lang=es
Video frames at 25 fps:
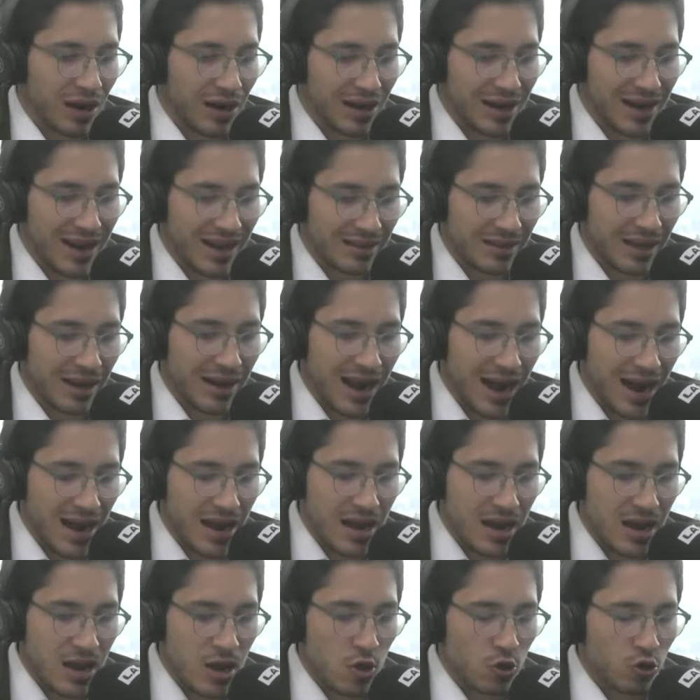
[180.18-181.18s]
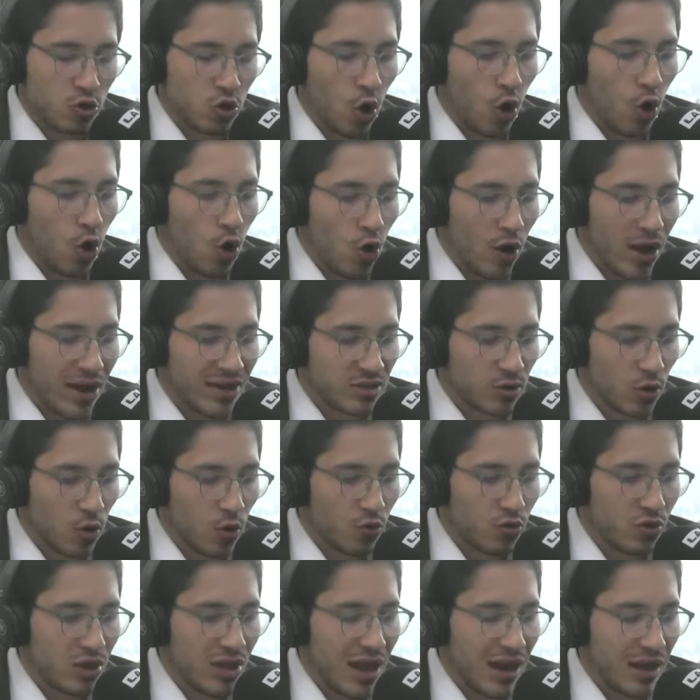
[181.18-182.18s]
el catalán, todo
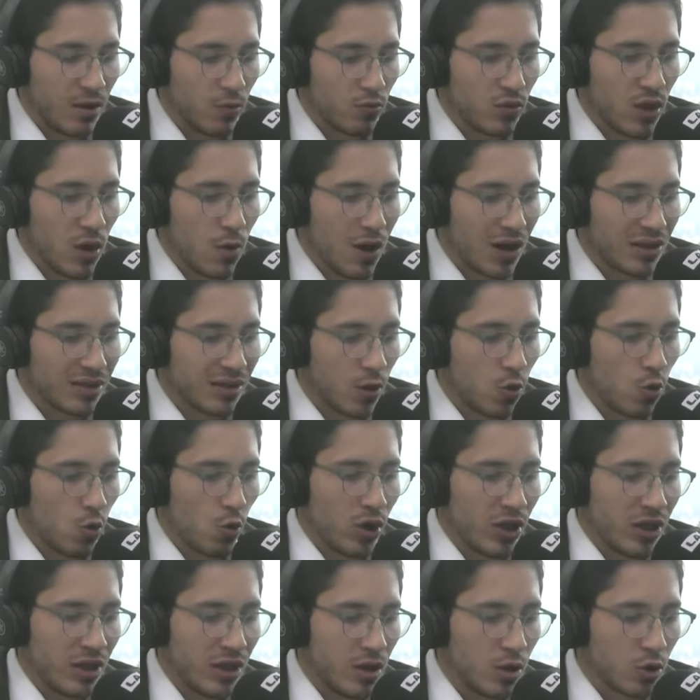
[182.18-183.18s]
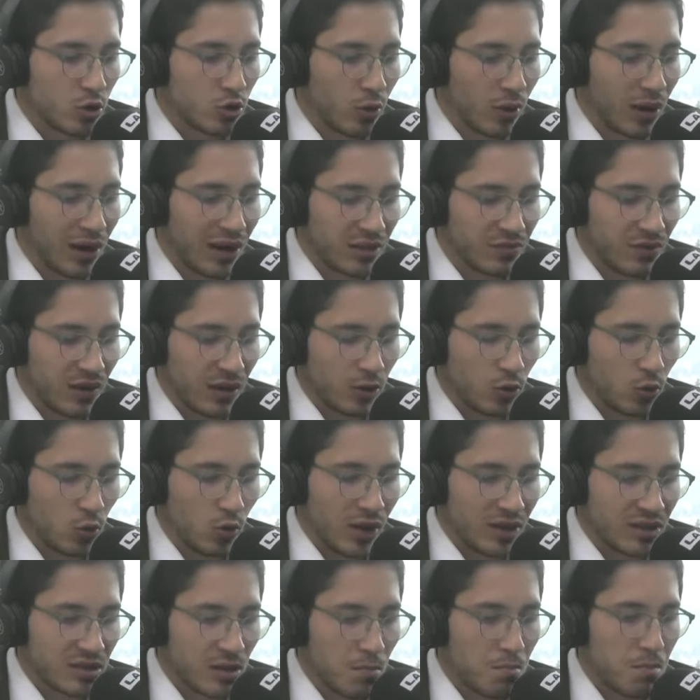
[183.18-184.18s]
eso tiene un debate jurídico sobre las
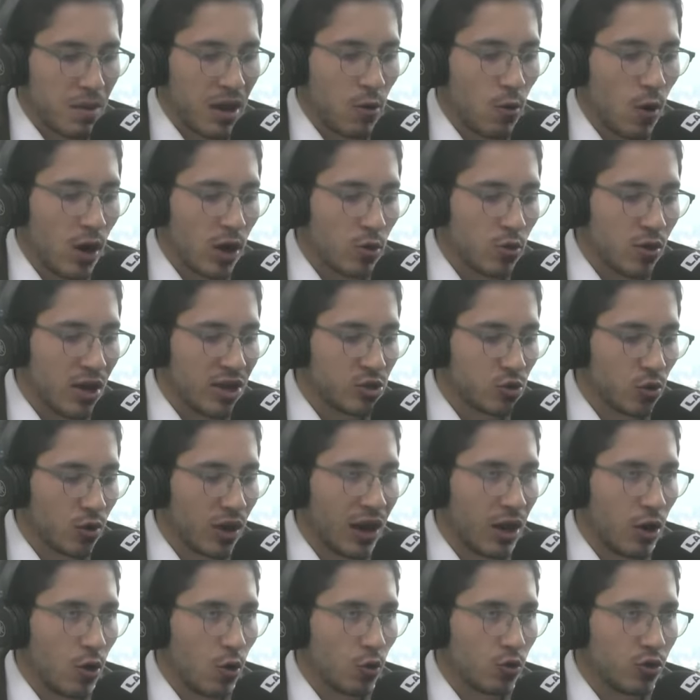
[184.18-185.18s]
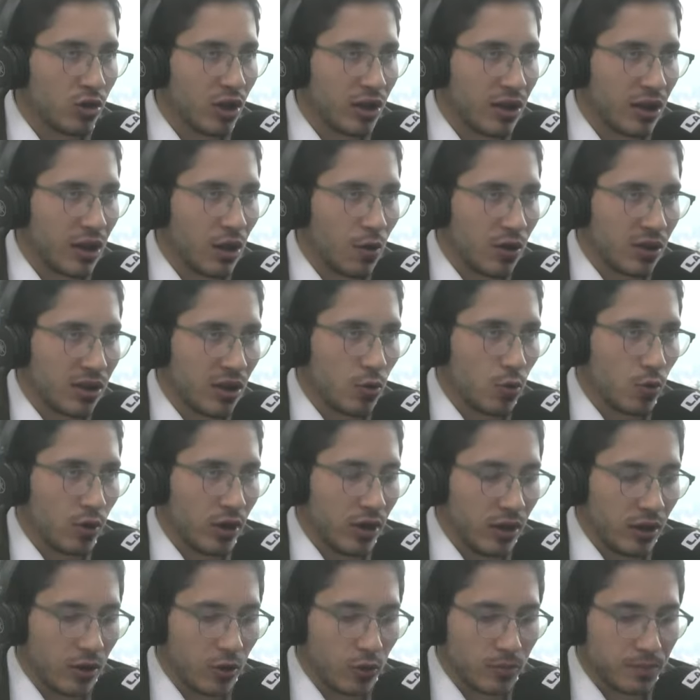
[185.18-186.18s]
facturas, pero hay un hecho que no tiene debate
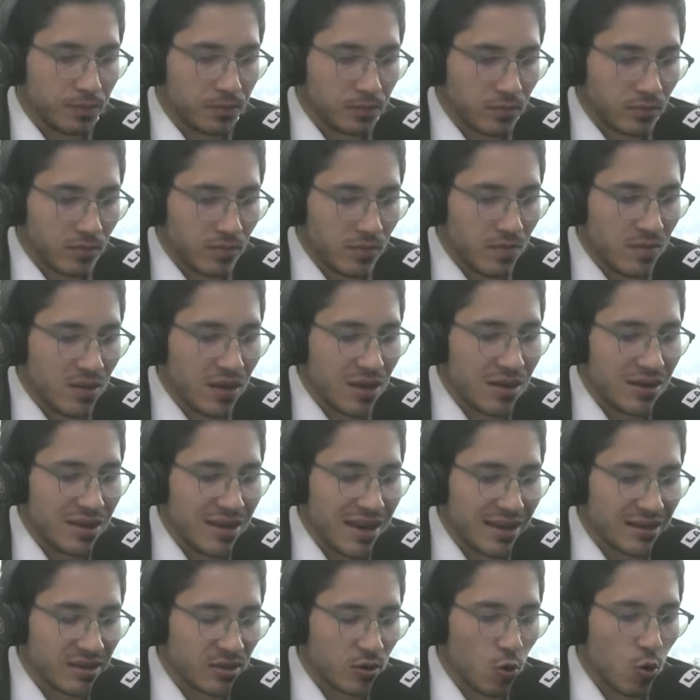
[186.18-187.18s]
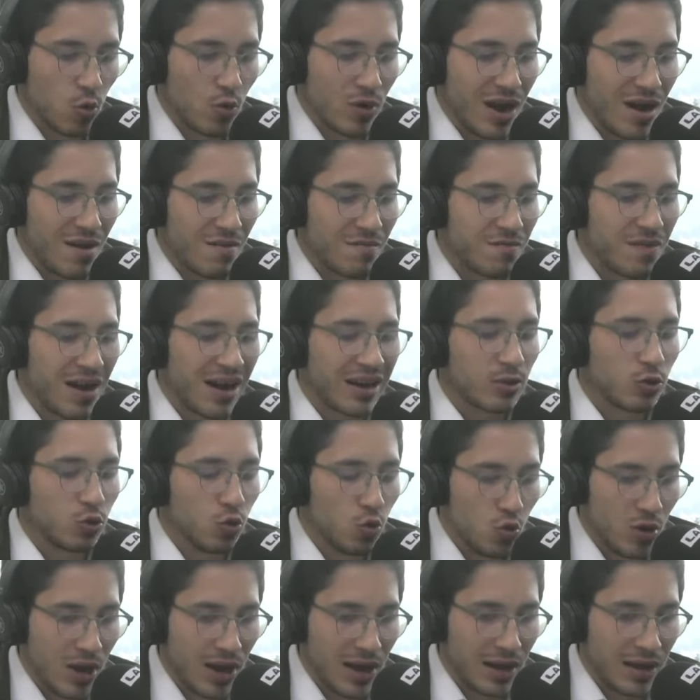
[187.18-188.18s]
jurídico y es una
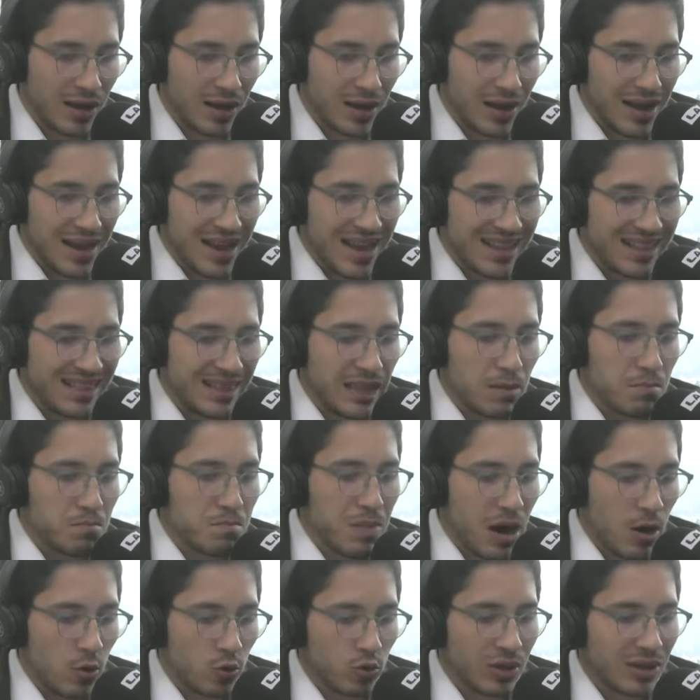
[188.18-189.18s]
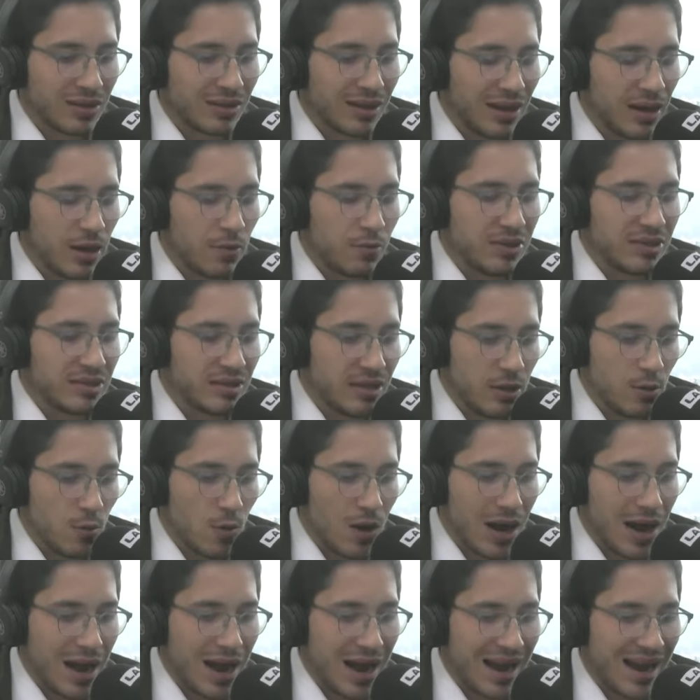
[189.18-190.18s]
factura de pauta
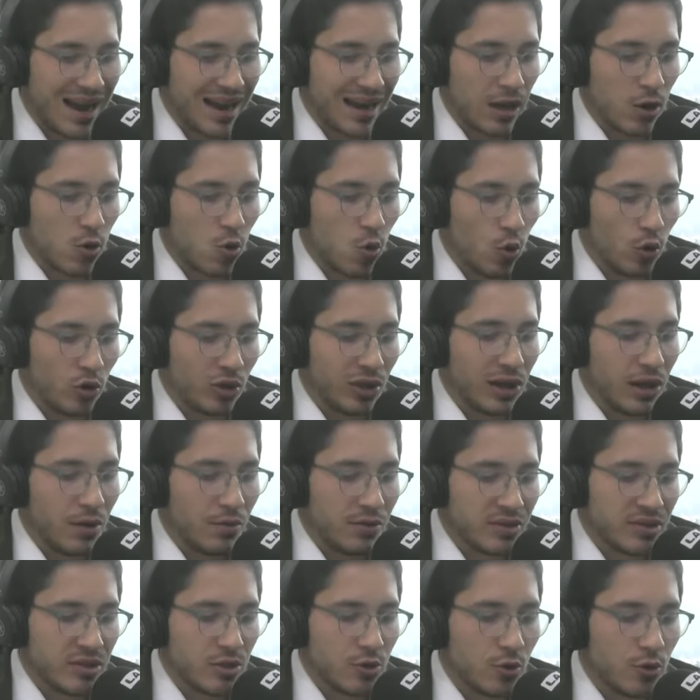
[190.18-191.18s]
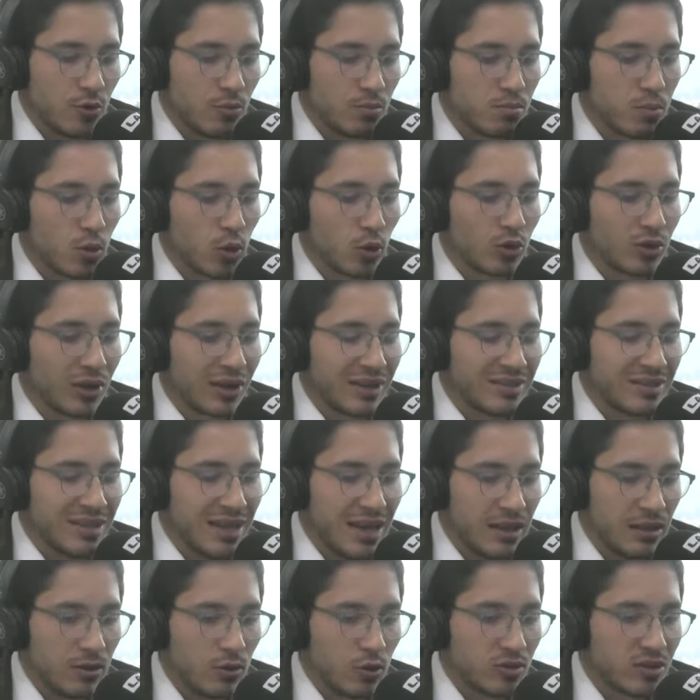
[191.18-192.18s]
televisiva a Caracol Televisión por
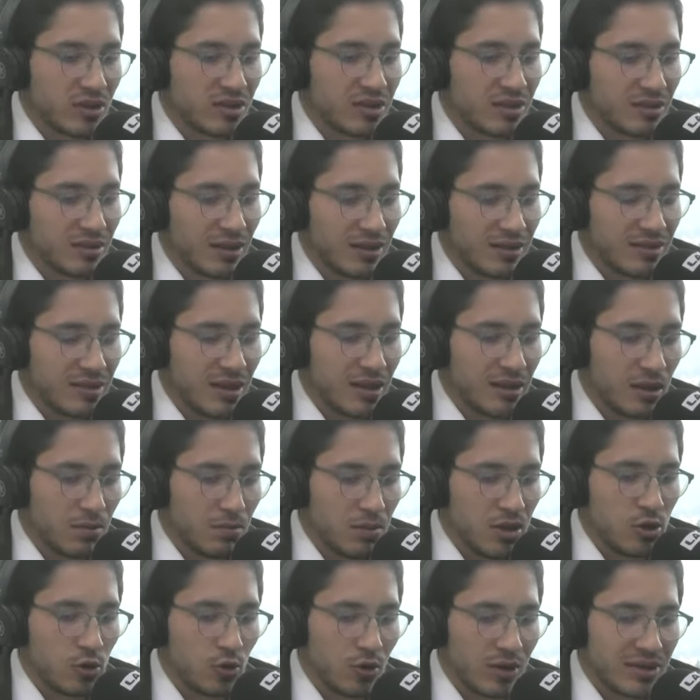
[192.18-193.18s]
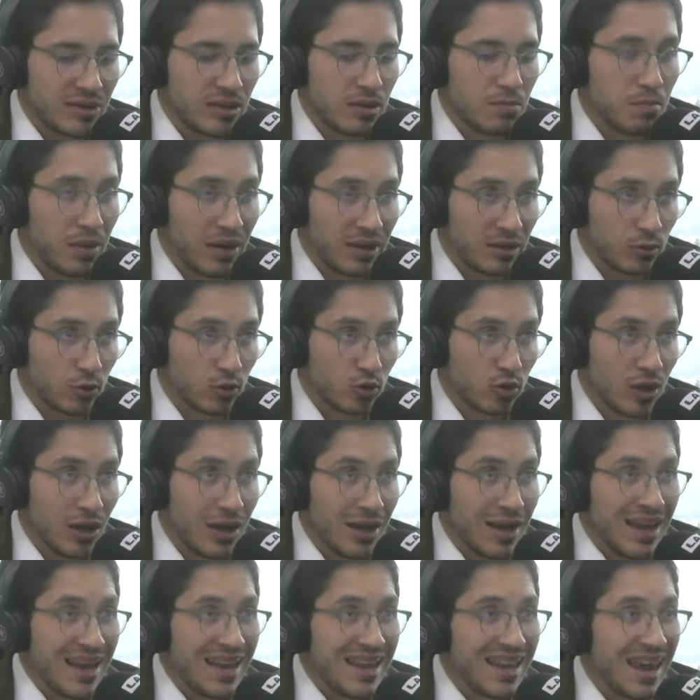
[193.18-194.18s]
367 millones de pesos
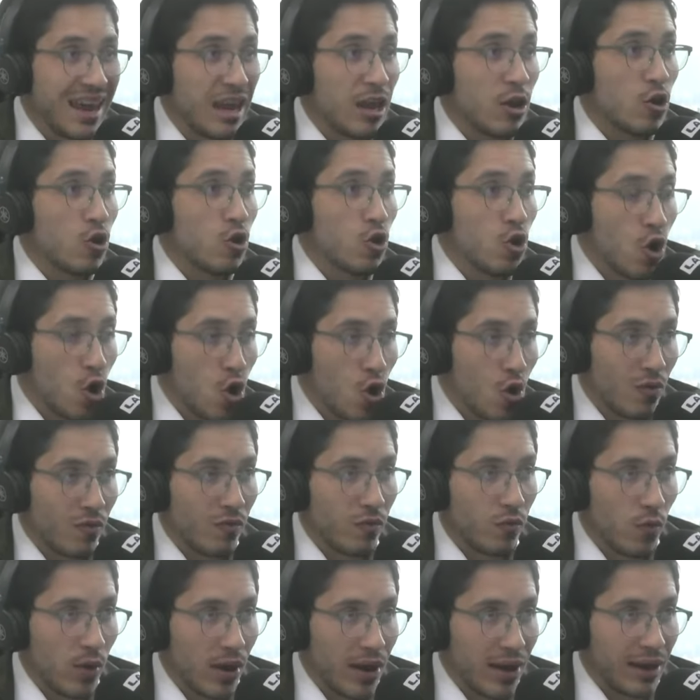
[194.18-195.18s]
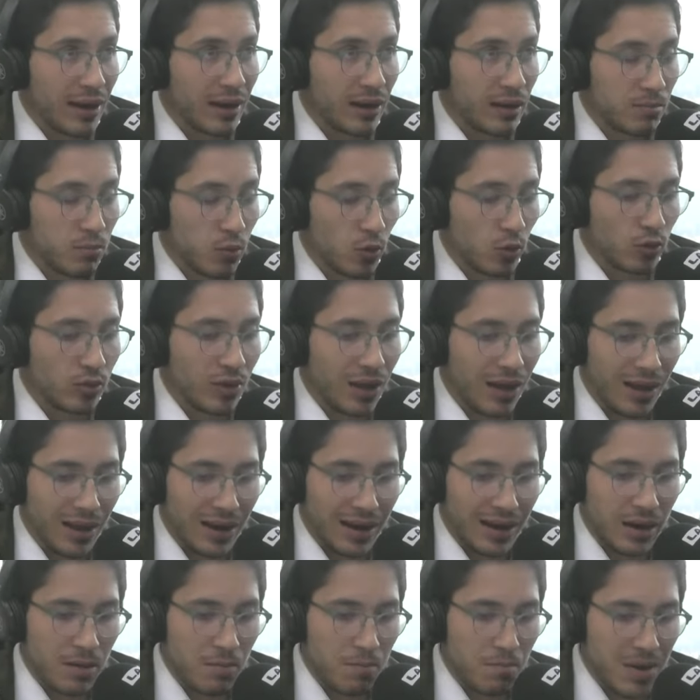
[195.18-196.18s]
que no fue reportada a
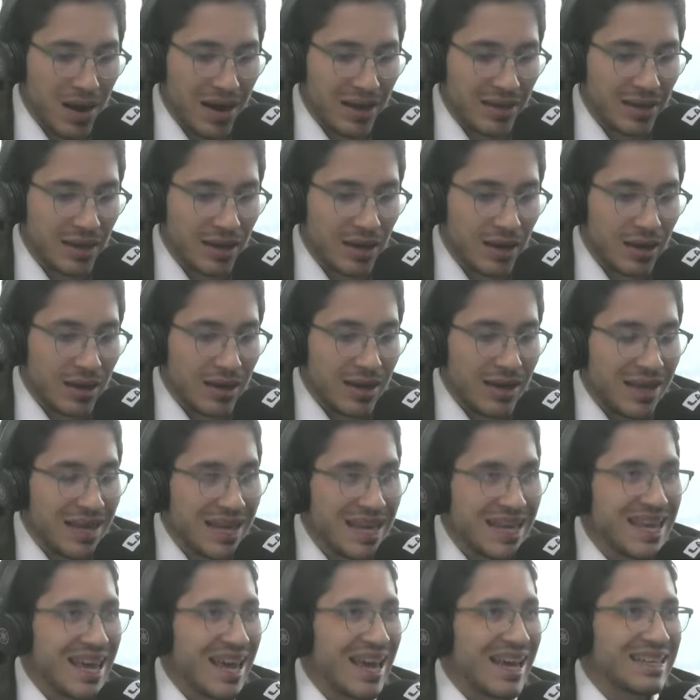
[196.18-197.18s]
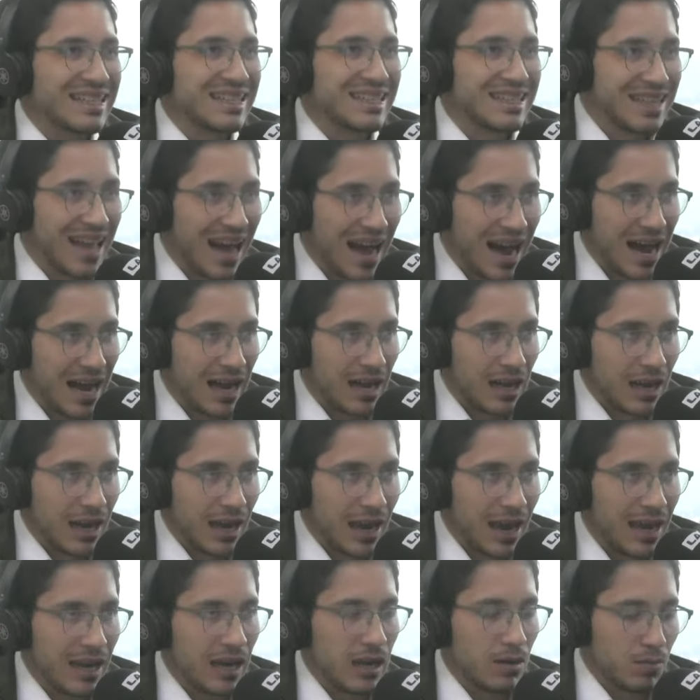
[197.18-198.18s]
la campaña y que está
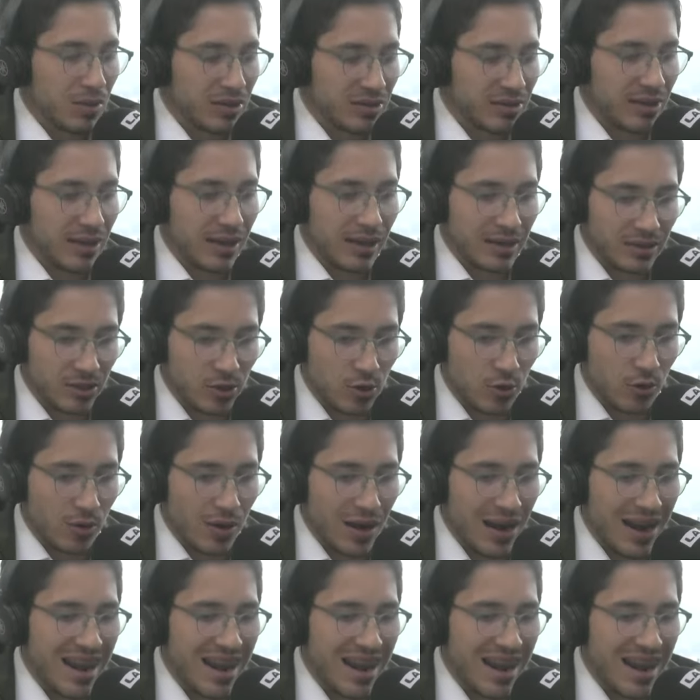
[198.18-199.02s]
en la investigación.